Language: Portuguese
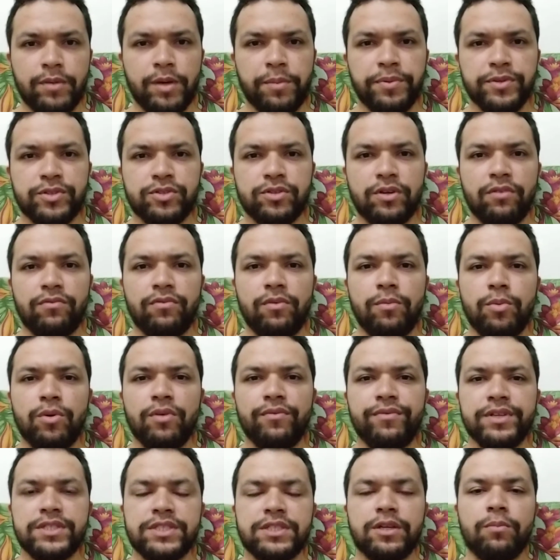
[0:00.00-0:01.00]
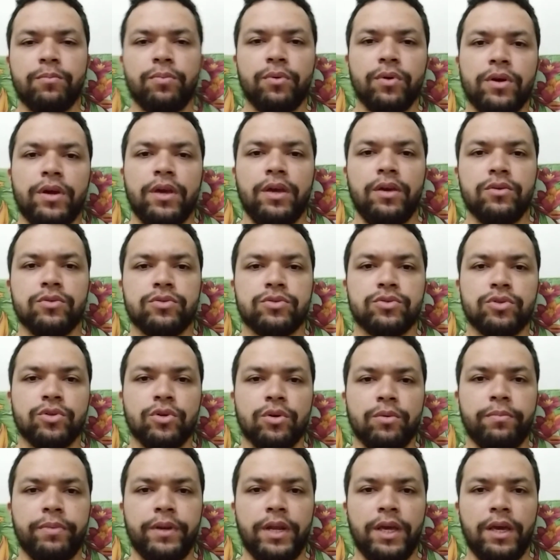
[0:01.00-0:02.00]
Bem, pessoal, vamos conversar um pouquinho
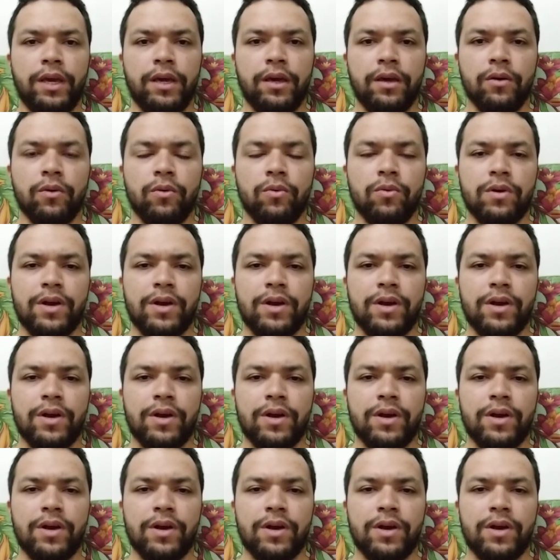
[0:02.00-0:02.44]
sobre